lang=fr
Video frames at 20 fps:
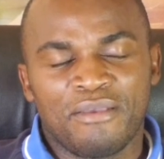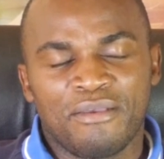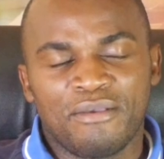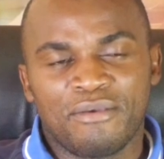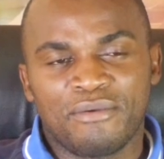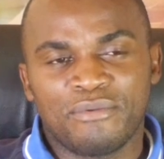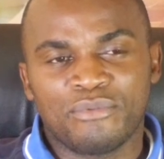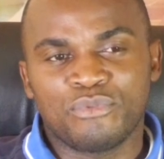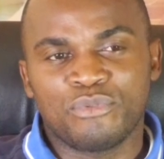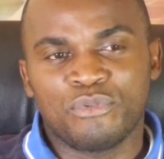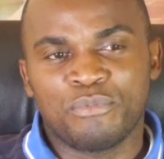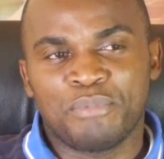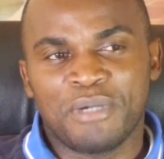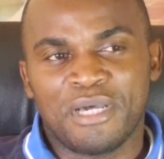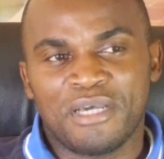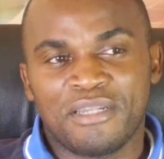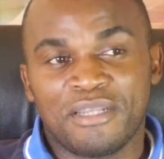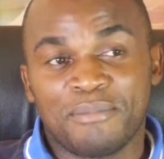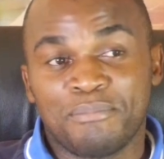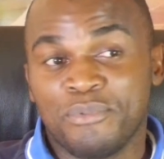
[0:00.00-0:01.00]
rendue
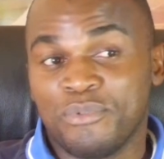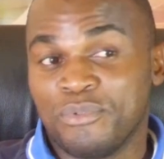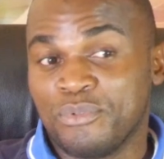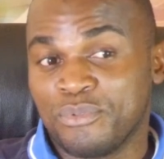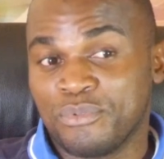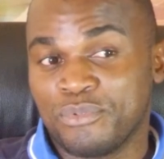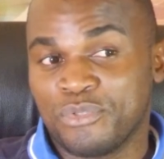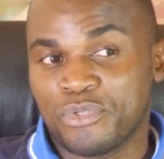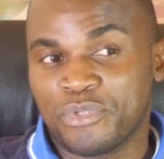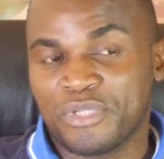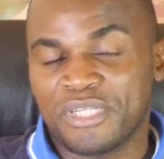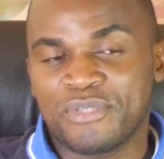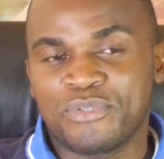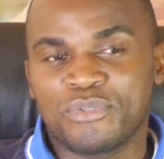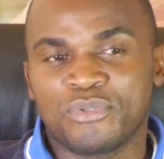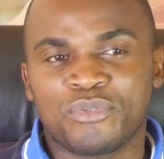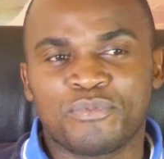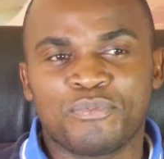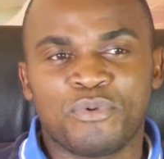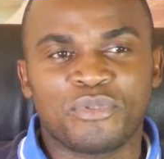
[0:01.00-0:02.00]
par la plus haute
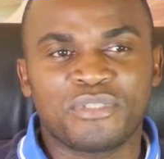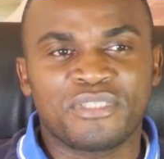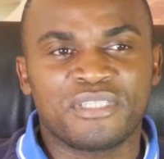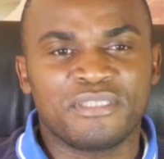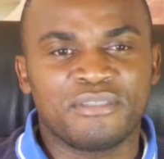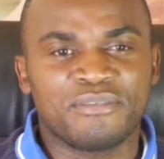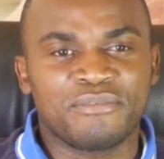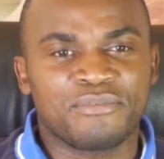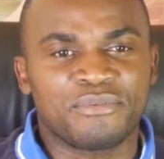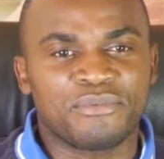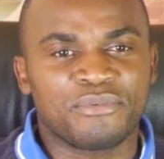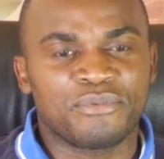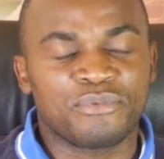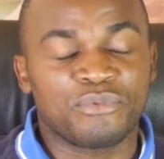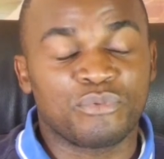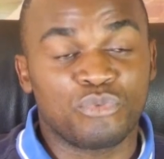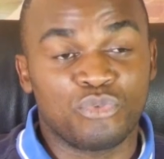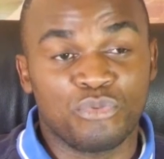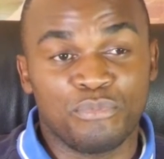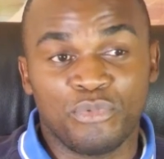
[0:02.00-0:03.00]
juridiction sportive euh,
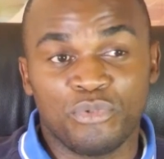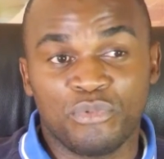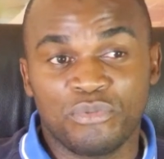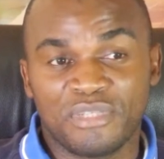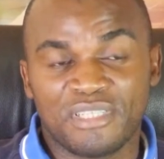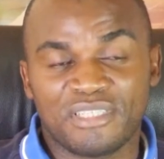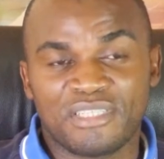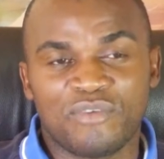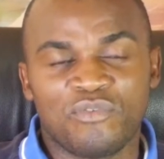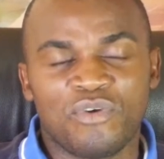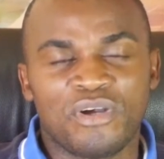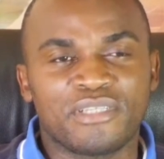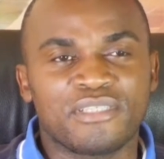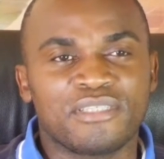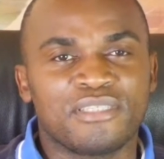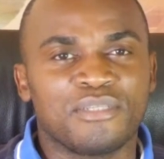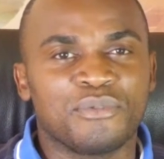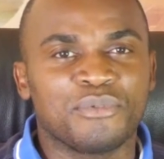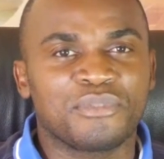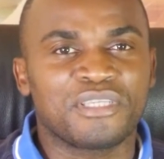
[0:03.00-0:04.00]
du monde, à savoir
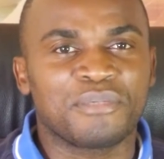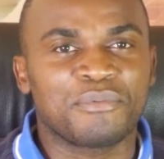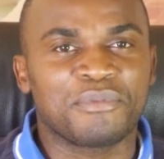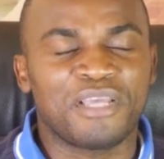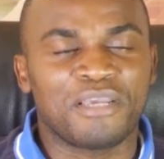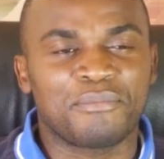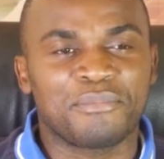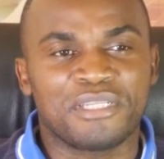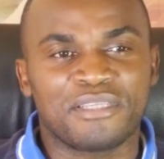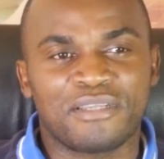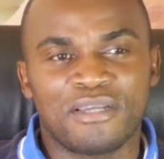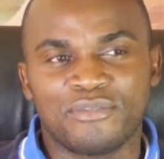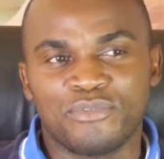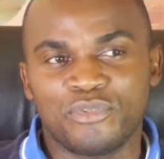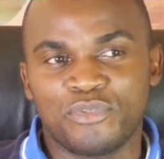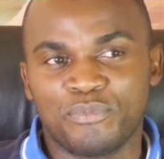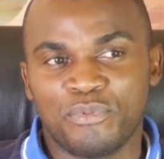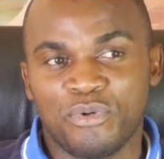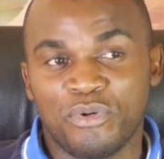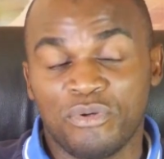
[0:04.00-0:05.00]
ici le tribunal arbitral du
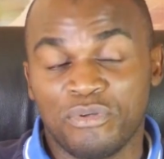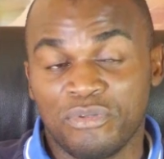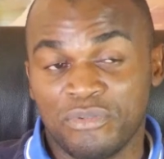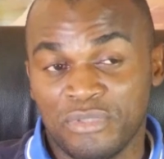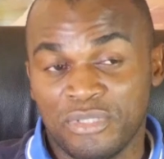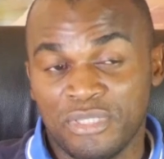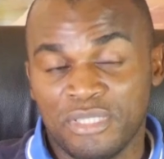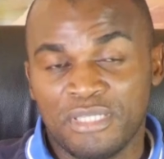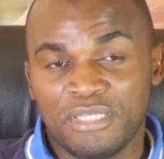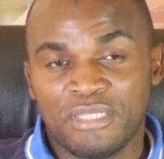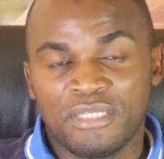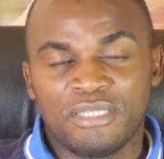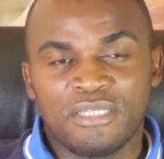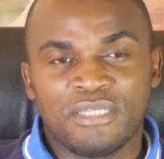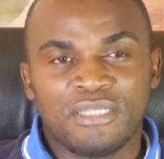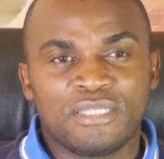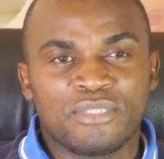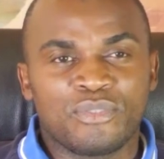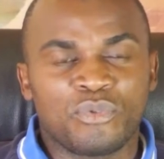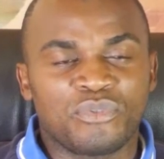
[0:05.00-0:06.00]
sport,
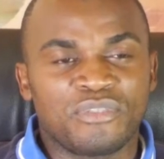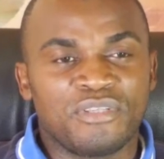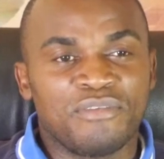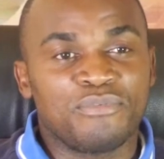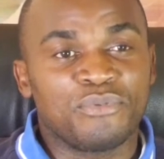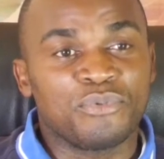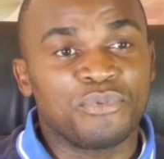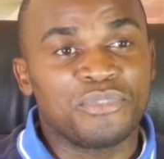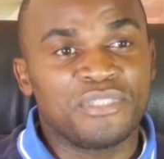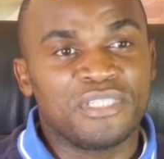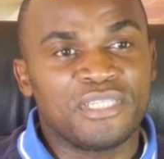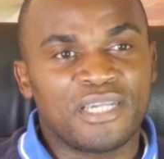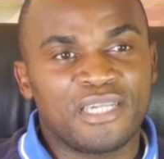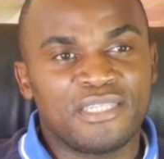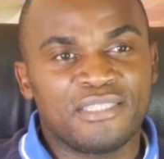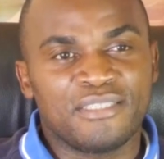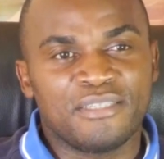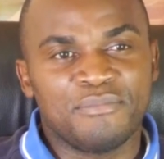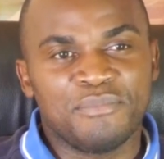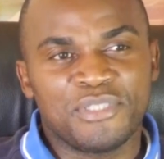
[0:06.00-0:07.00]
dont il faut le dire a
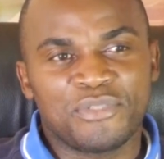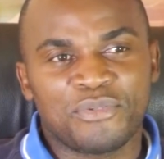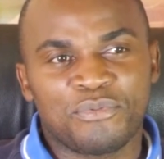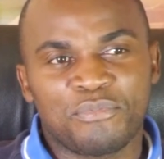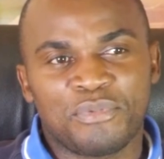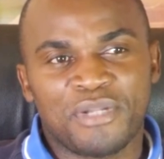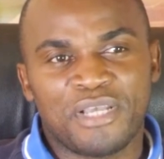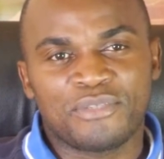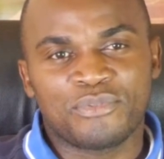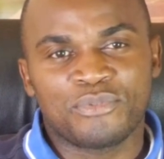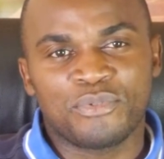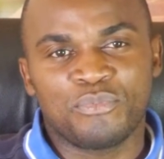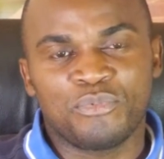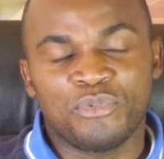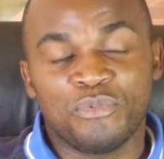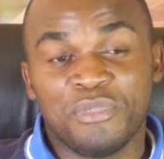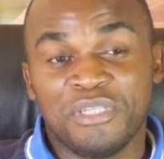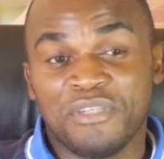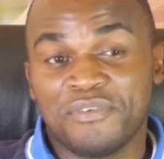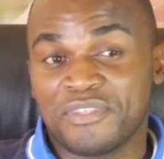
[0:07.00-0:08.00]
été mise en place
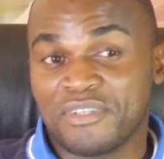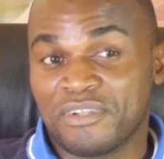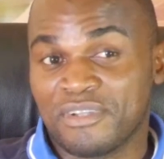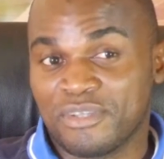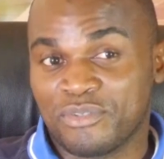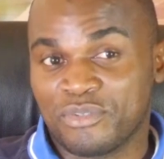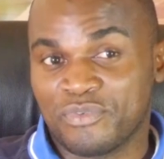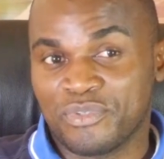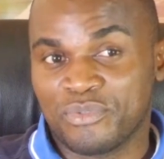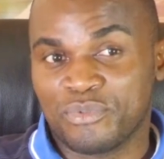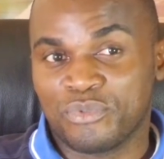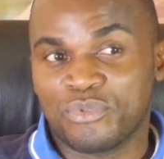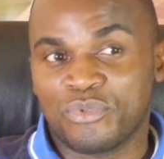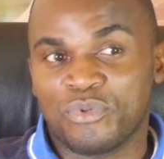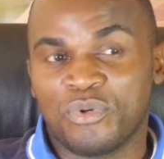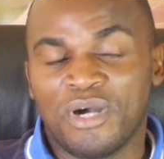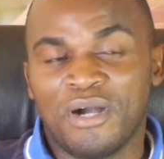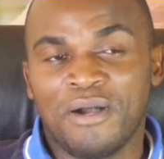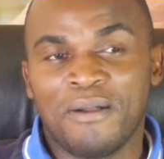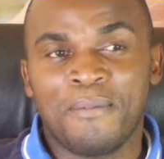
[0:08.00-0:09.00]
depuis
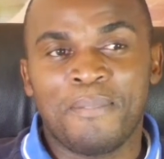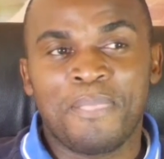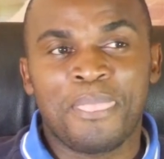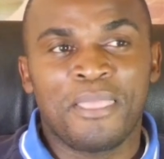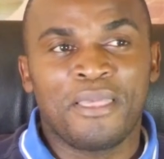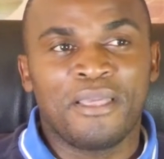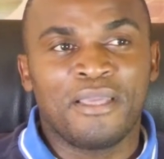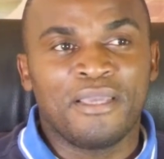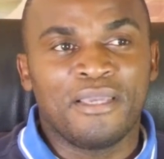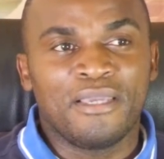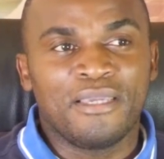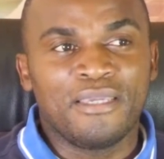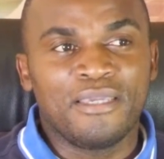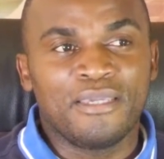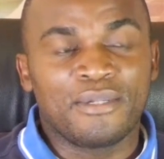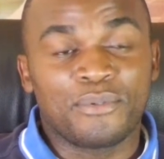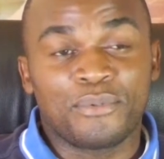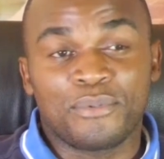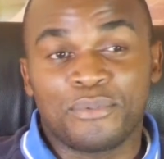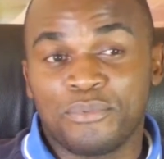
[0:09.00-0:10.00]
1983
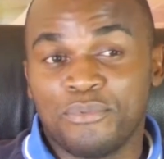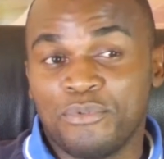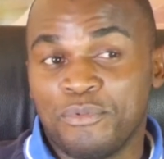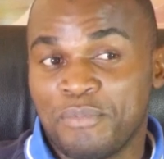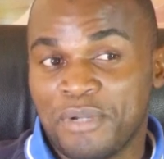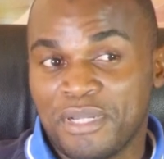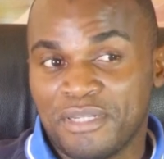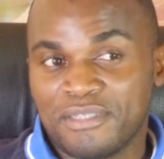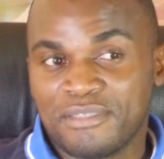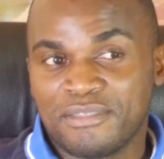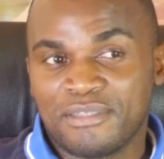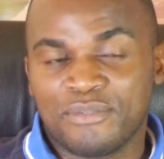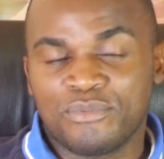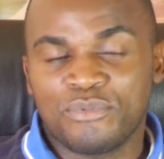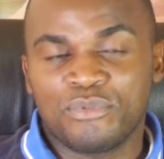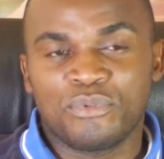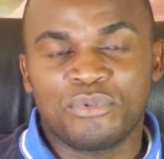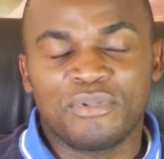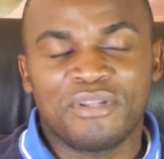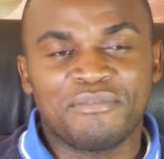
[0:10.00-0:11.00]
et reconnue par les
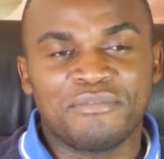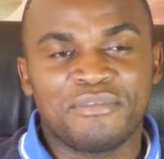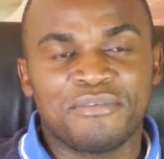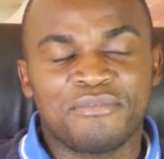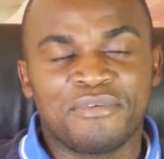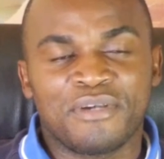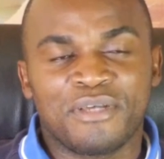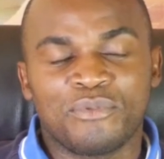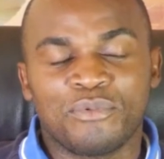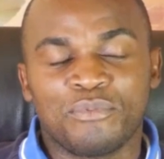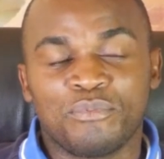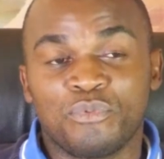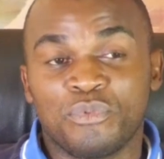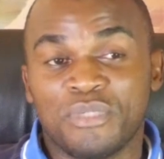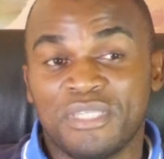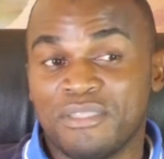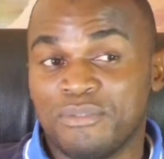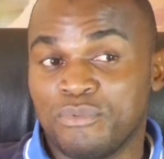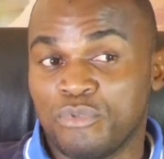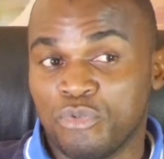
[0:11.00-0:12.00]
statuts de la FIFA
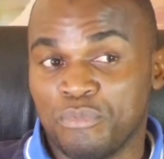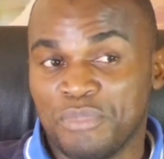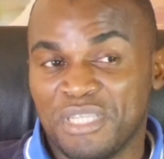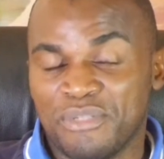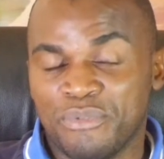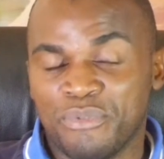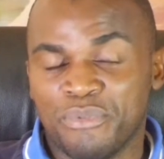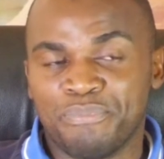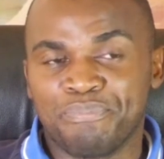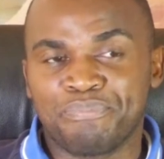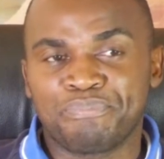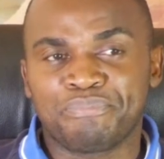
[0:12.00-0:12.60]
depuis 2002.